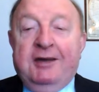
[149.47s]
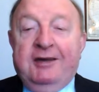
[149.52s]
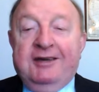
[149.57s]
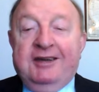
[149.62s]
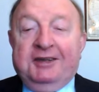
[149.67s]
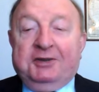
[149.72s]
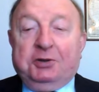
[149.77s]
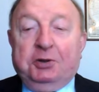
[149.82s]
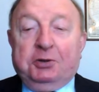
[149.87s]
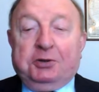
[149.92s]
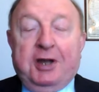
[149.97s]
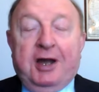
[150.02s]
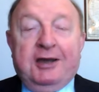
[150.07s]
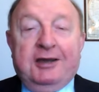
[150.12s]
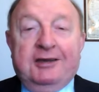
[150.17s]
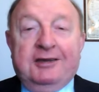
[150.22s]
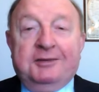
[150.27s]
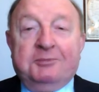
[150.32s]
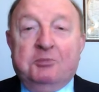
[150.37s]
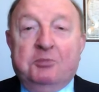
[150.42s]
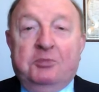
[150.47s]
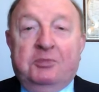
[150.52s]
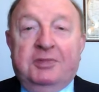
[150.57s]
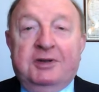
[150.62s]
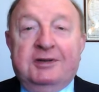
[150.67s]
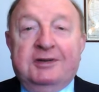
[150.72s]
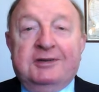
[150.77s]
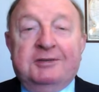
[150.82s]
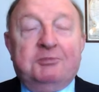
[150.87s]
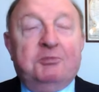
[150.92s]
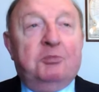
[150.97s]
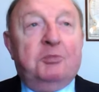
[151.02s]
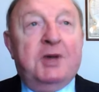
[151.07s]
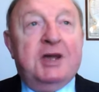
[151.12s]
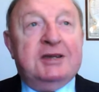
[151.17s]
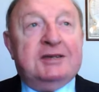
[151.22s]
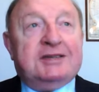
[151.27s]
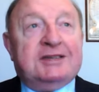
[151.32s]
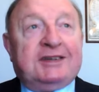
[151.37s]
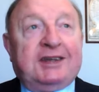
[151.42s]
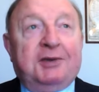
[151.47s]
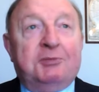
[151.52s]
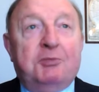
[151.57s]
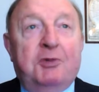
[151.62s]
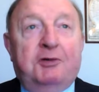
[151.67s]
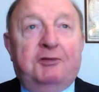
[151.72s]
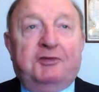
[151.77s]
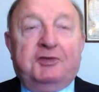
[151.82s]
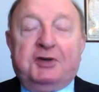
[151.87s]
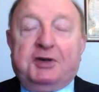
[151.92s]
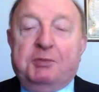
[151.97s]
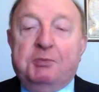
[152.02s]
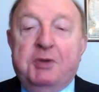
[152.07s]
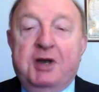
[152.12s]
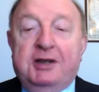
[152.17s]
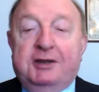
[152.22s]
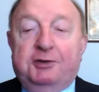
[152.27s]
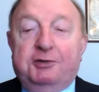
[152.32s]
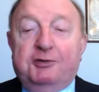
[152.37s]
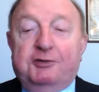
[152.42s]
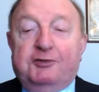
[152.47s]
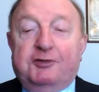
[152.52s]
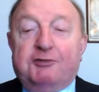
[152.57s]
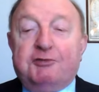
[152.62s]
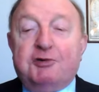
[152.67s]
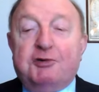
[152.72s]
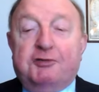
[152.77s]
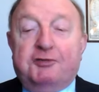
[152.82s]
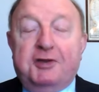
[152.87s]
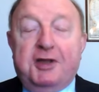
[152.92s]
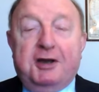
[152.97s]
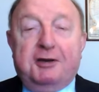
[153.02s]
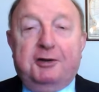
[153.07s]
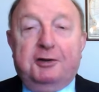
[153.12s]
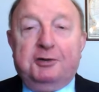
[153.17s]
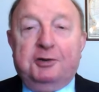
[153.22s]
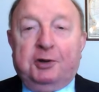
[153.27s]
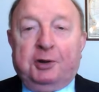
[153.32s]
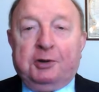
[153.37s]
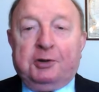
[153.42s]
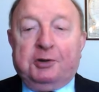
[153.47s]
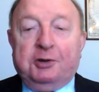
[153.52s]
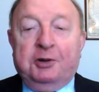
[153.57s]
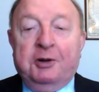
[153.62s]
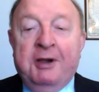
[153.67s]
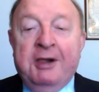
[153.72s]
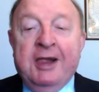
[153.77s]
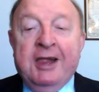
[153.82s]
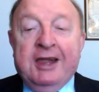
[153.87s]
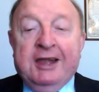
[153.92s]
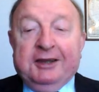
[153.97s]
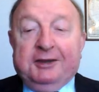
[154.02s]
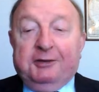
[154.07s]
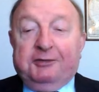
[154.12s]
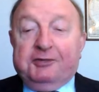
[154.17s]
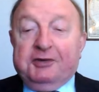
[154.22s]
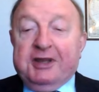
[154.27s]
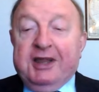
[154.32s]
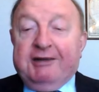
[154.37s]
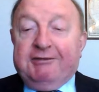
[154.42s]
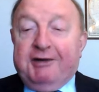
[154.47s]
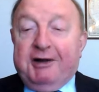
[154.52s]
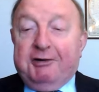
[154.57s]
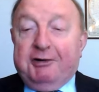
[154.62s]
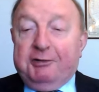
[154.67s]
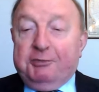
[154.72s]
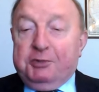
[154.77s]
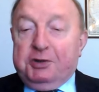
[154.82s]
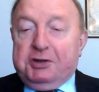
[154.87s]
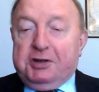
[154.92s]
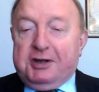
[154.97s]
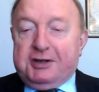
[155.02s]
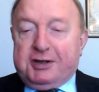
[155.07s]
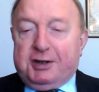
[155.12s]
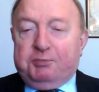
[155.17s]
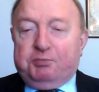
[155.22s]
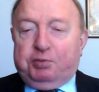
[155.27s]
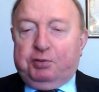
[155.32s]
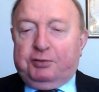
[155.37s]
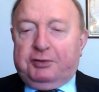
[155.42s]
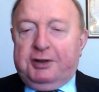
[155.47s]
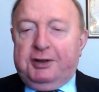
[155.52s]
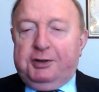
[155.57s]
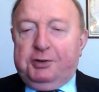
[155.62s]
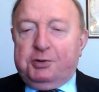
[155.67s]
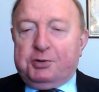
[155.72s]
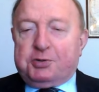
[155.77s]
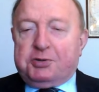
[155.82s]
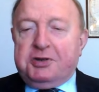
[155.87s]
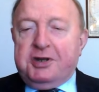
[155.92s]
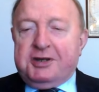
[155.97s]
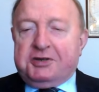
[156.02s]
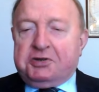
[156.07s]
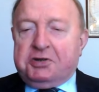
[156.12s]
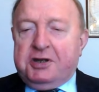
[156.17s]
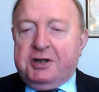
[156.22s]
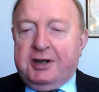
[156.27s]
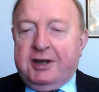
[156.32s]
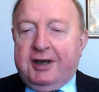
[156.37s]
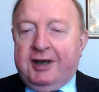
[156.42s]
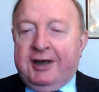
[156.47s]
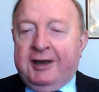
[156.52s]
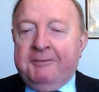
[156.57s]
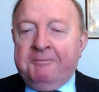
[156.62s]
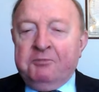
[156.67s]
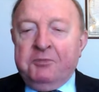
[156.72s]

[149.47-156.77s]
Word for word: y, tutaj y, mainstreamowych mediów głównego nurtu, to wydawało mi się, że Putin już nie żyje.